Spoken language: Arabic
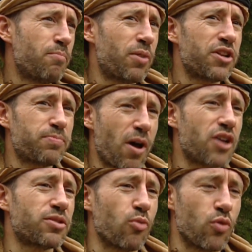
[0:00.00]
مستوى
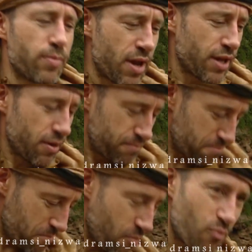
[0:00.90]
الماء إلى
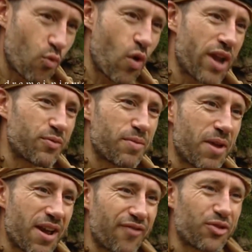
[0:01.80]
ركبنا ولكن
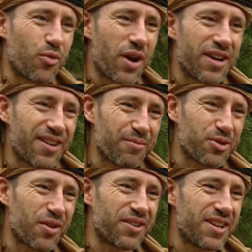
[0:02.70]
هذا الأمر يجعل
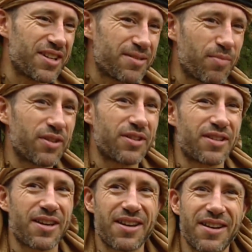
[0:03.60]
الرحلة ذات
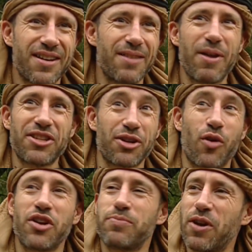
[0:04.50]
طابع خاص
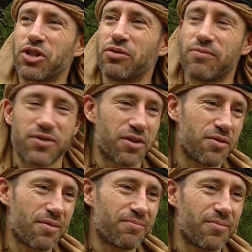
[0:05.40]
إنه من
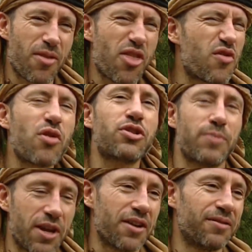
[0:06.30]
الممتع أن
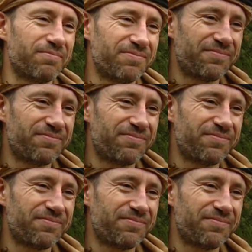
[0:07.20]
تكون هنا